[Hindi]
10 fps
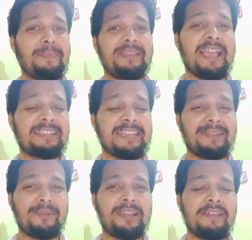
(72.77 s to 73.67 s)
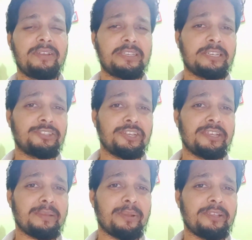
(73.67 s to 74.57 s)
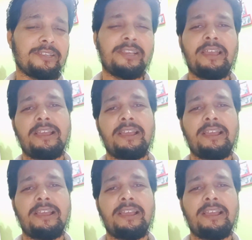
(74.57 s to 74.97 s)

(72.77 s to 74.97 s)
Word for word: आपकी एक्साइटमेंट लेवल कितनी है भाई